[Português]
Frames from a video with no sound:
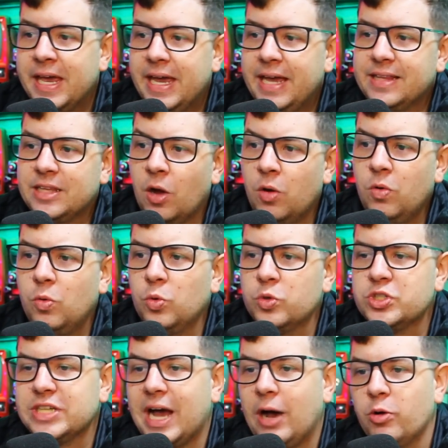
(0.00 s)
Então,
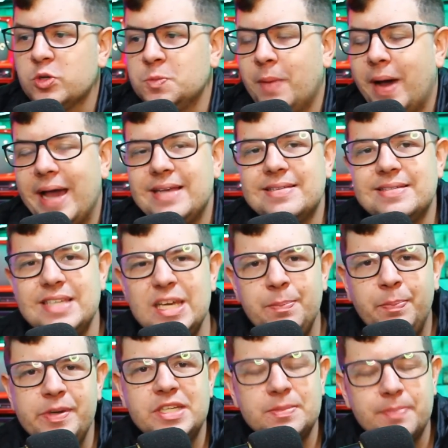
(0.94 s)
os carros mais
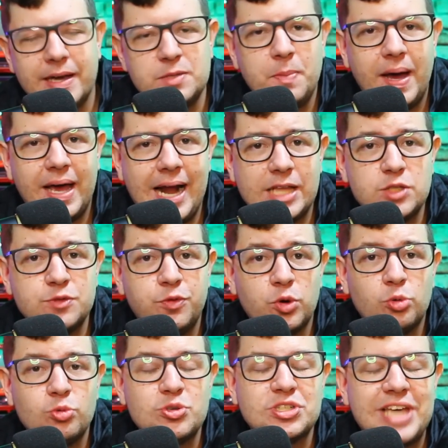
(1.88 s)
simples e mais baratos
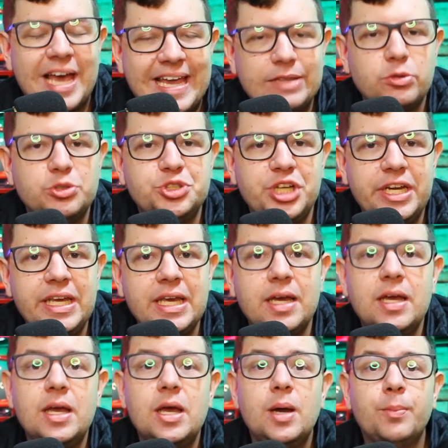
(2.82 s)
foram saindo de
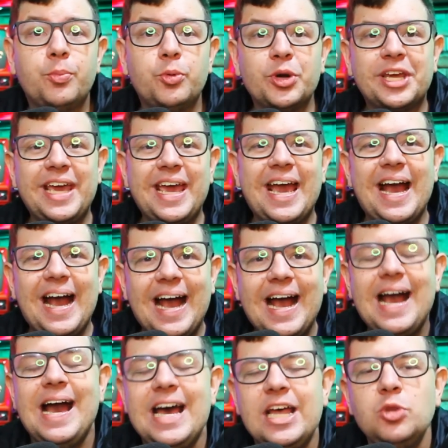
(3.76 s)
linha, porque
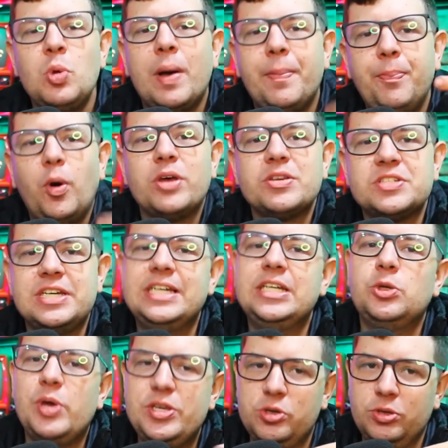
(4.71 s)
ano após
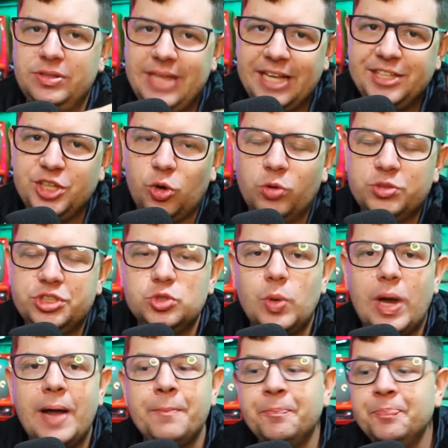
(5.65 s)
ano, isso tende a
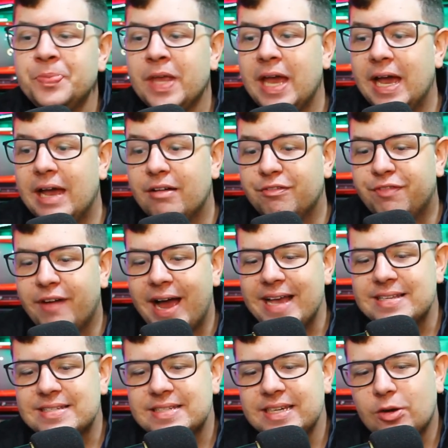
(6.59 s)
continuar,
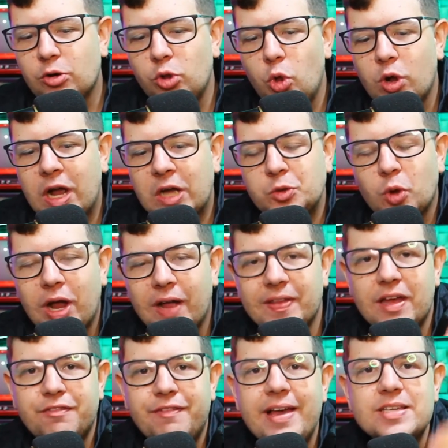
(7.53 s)
vai se colocando
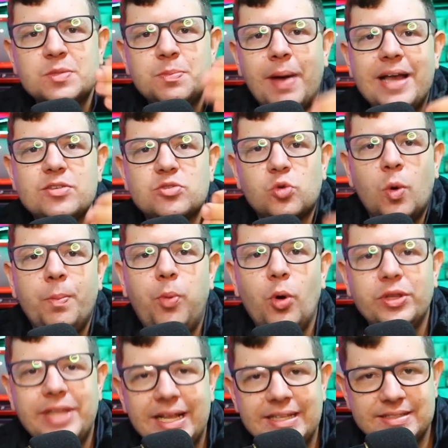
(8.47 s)
cada vez mais
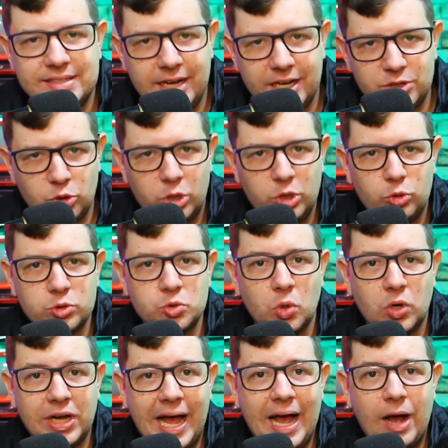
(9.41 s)
componentes eletrônicos
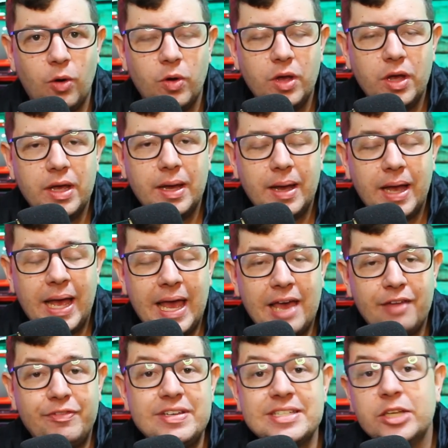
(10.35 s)
no carro
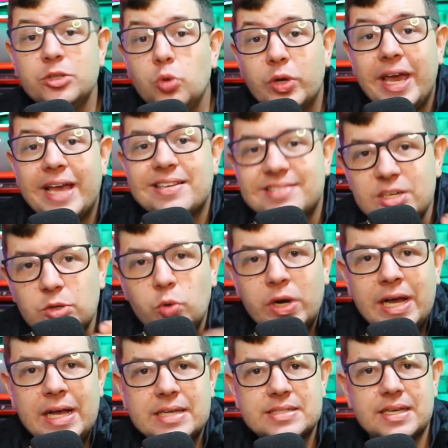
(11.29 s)
é, visando o quê?
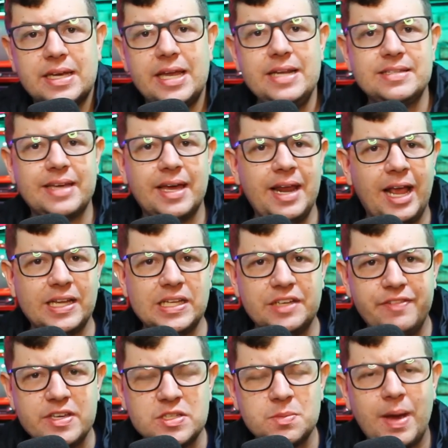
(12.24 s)
Segurança. Eles querem
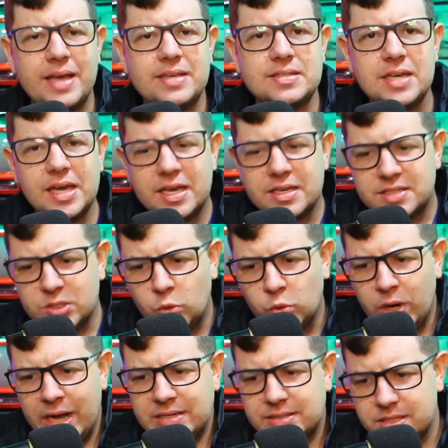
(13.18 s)
cada vez mais.
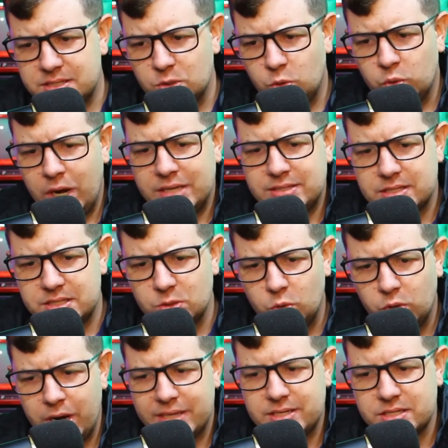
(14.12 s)
Segurança, segurança,
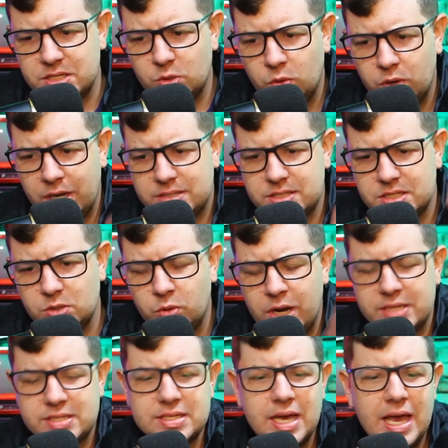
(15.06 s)
segurança, segurança,
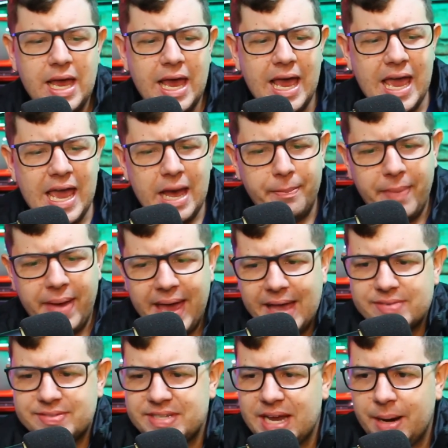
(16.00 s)
segurança. É
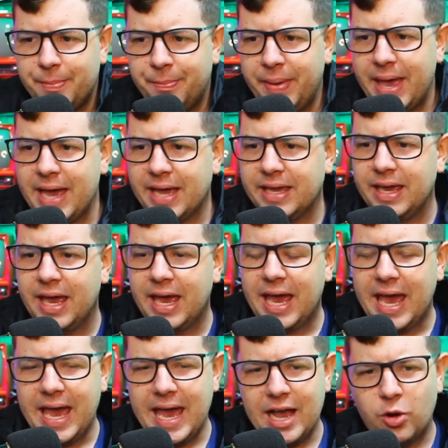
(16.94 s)
ABS, é airbag,
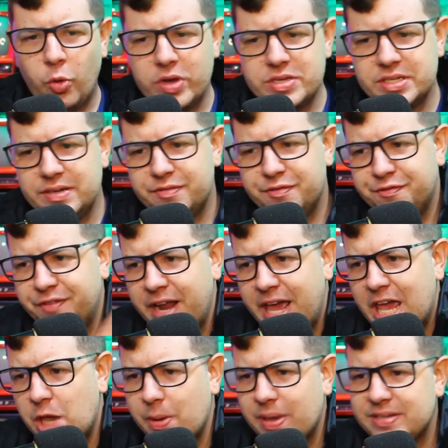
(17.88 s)
é coisa de
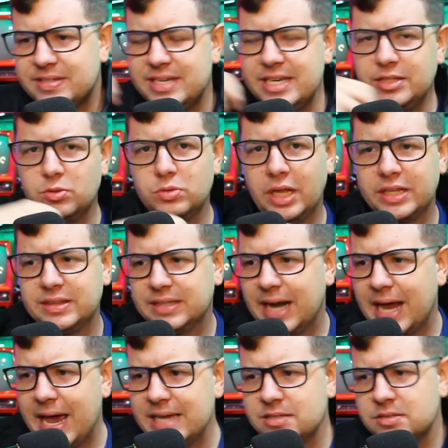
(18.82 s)
freio, é cinto
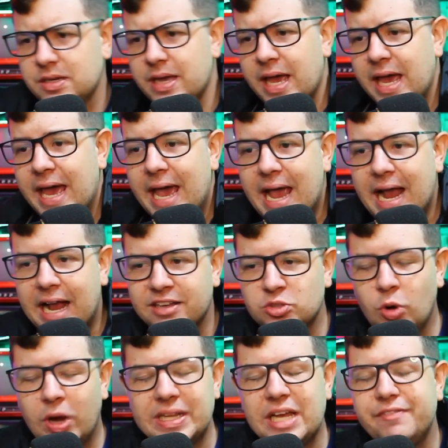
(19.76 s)
atrás. É, é,
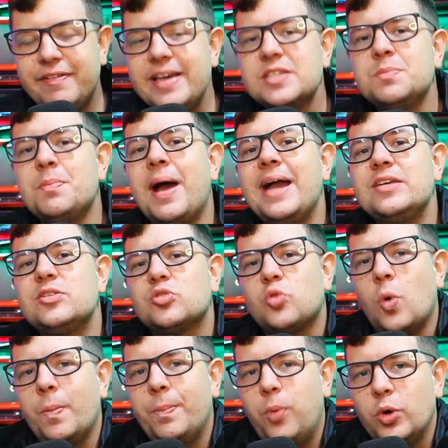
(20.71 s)
são cada vez mais
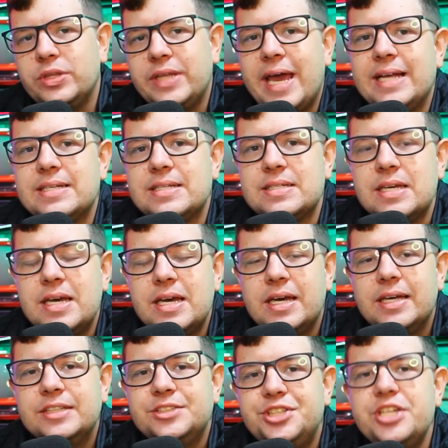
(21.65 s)
componentes
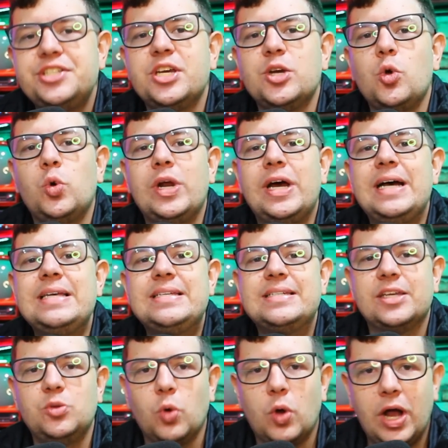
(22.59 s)
de
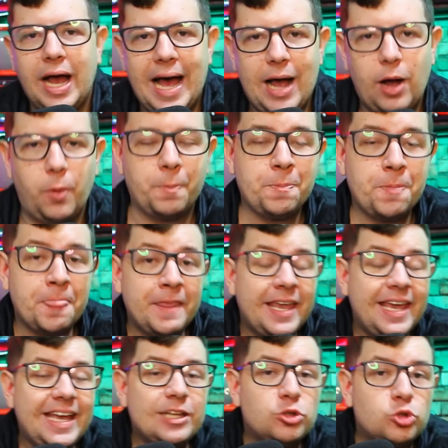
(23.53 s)
segurança no carro.
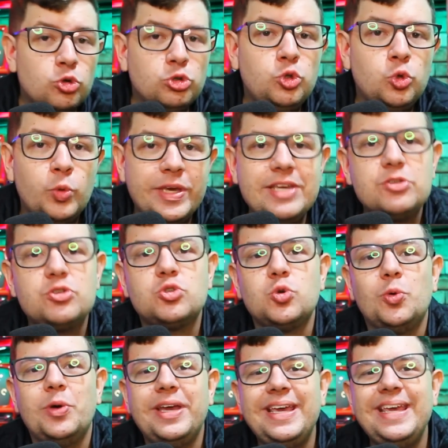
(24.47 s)
E tudo isso